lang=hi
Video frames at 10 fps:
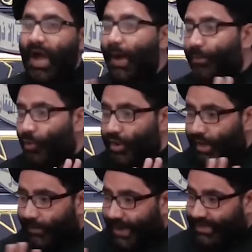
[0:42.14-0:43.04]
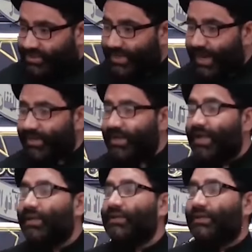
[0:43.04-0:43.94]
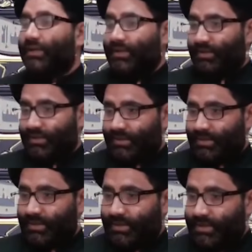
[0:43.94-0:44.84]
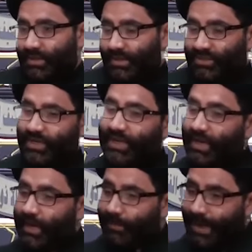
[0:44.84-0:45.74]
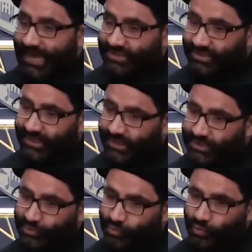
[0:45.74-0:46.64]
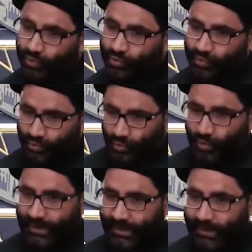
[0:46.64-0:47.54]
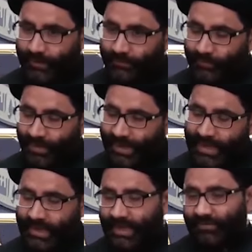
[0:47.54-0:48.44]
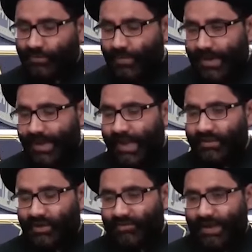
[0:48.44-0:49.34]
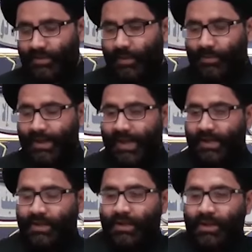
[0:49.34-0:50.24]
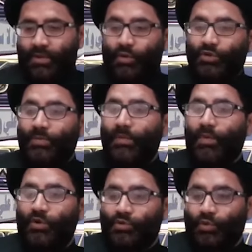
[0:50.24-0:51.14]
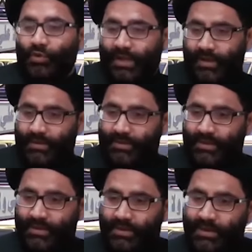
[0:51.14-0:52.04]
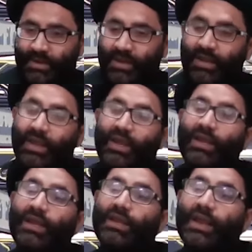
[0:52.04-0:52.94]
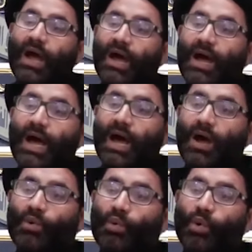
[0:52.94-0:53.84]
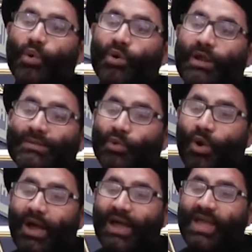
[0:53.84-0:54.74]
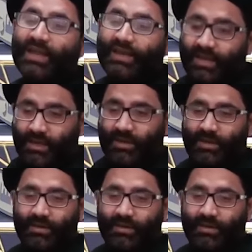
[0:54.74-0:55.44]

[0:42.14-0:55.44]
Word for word: आपको नमाज से हटना नहीं है इसलिए कि नमाज दीन का सुतून है एक लफ्ज मैंने आज रिवायत में पढ़ा उसमें मौजूद है इन नहा कुर्रत आयनी